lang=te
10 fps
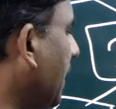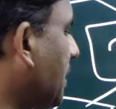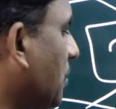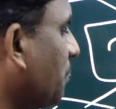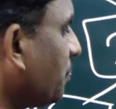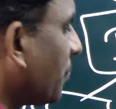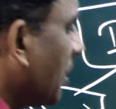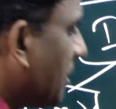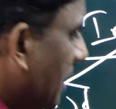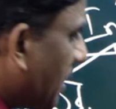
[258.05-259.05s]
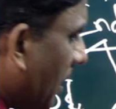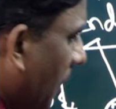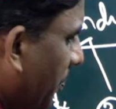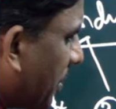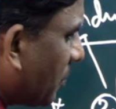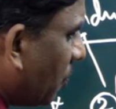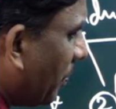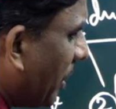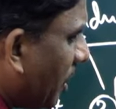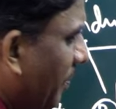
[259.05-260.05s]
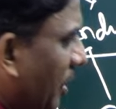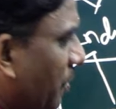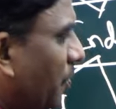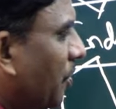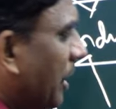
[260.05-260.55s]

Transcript: నెక్స్ట్ చిన్న తరహా పరిశ్రమలో మెయిన్గా మనకు